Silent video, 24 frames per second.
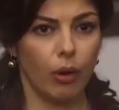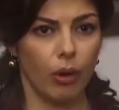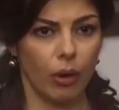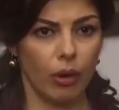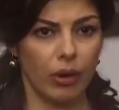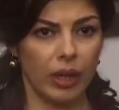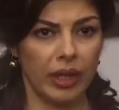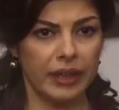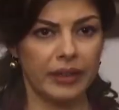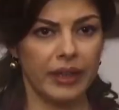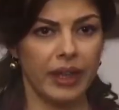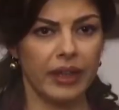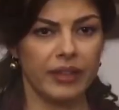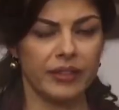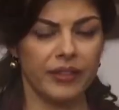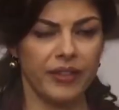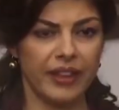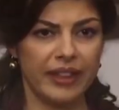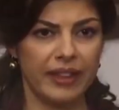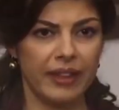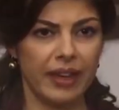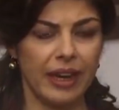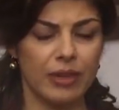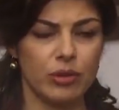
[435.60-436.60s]
Orhan'a
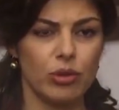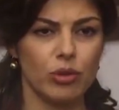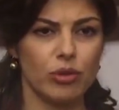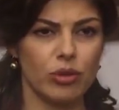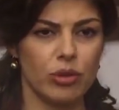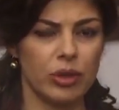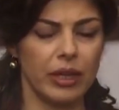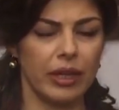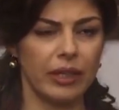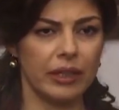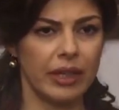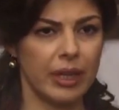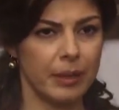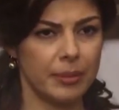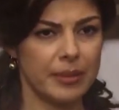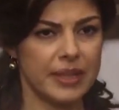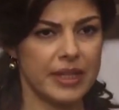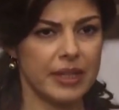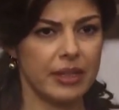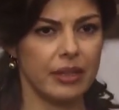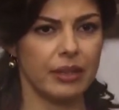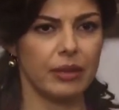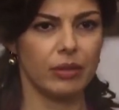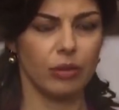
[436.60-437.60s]
atfedilen suçların
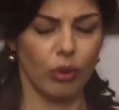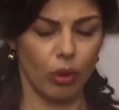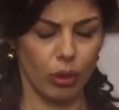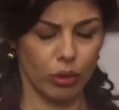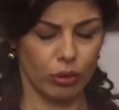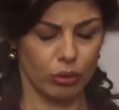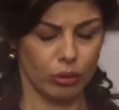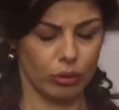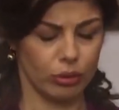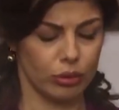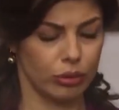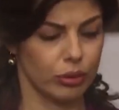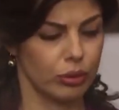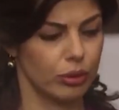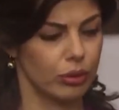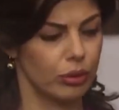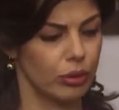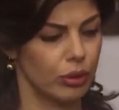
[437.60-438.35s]
hepsi doğrudur.